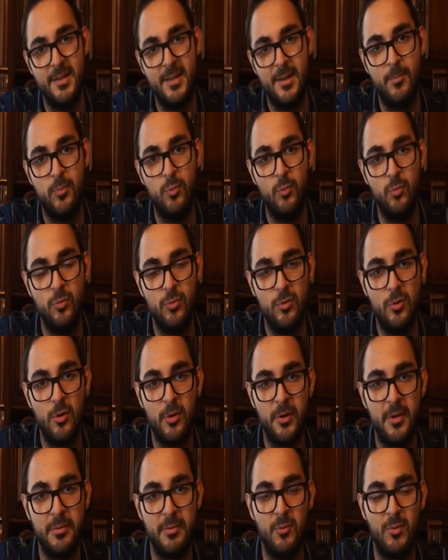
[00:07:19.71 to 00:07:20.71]
appunto,
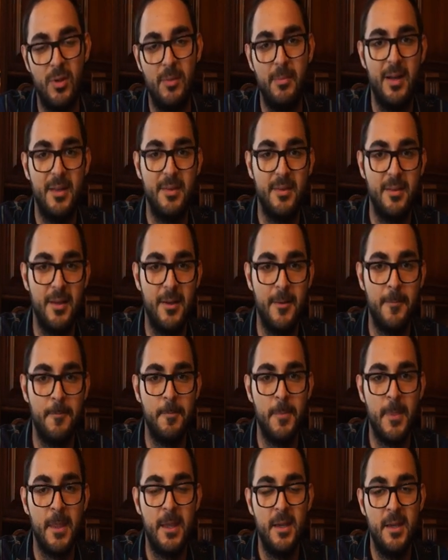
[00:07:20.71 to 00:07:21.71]
crea una banda.
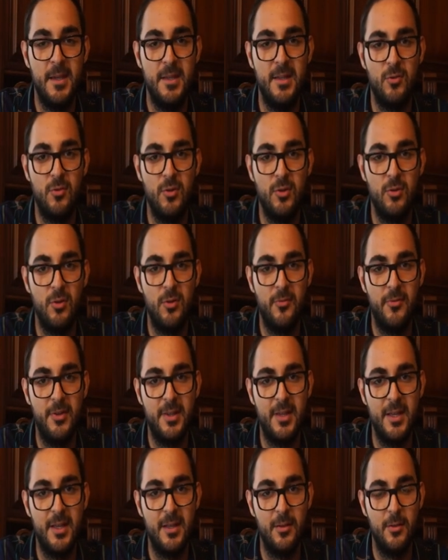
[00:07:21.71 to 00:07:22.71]
In esso entra il
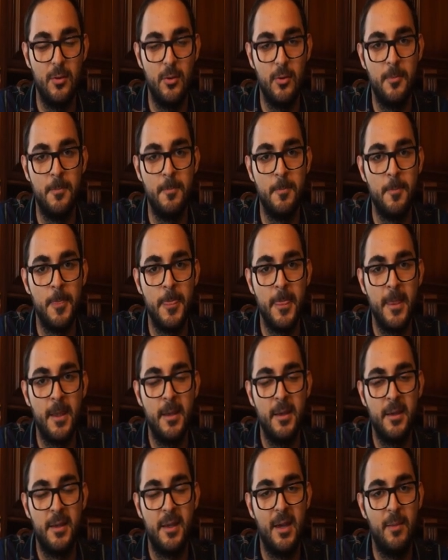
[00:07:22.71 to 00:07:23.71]
fratello,
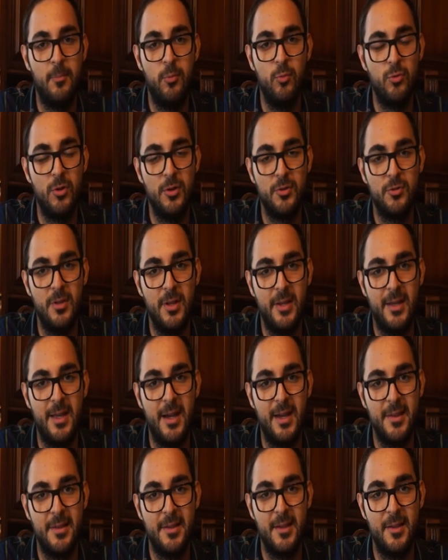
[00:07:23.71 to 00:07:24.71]
che appunto lascia la
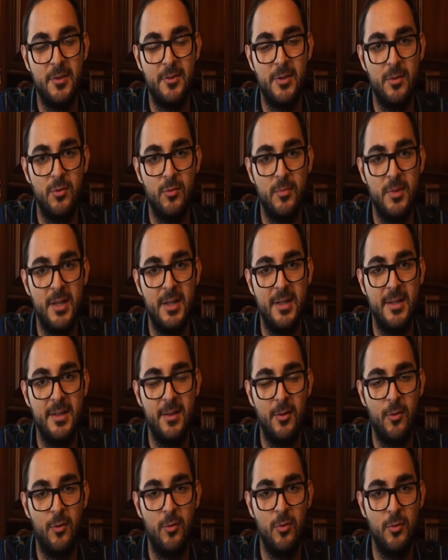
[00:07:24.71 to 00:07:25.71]
casa lasciando
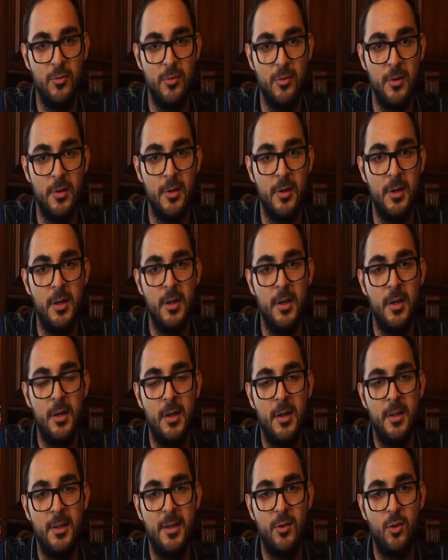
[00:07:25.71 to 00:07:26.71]
Michelina con
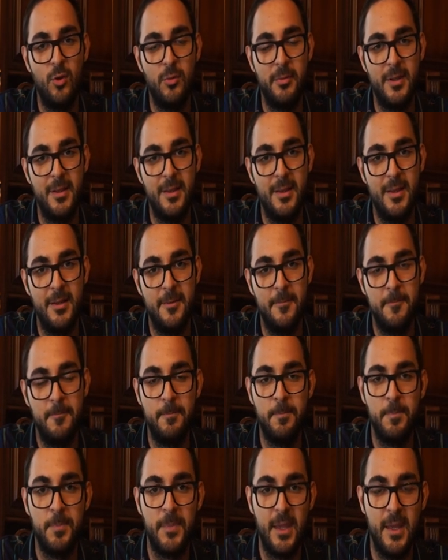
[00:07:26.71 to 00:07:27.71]
le sorelle
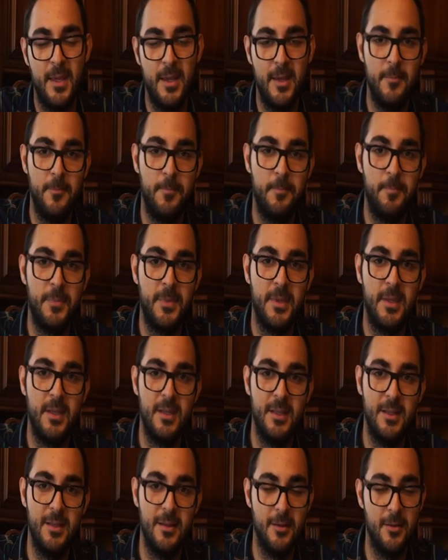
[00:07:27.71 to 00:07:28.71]
e,
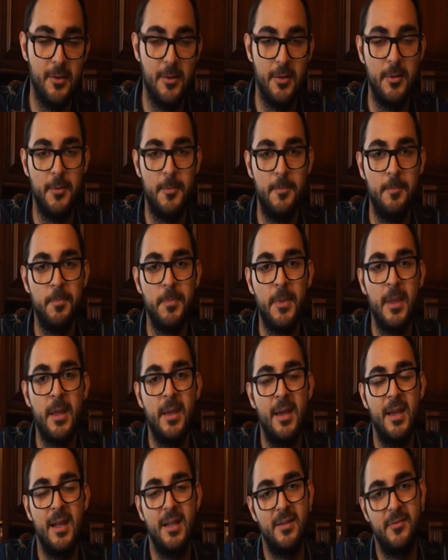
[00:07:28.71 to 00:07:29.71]
il,
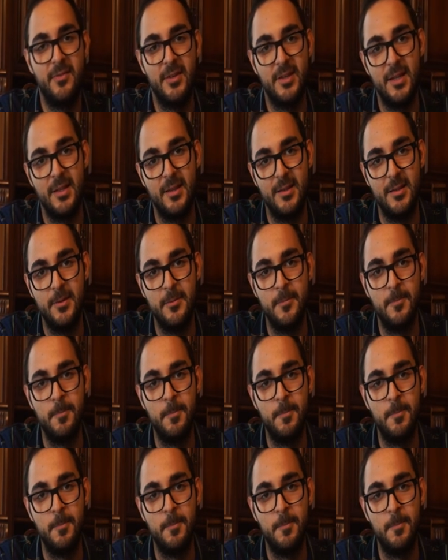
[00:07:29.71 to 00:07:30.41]
e altri fratelli.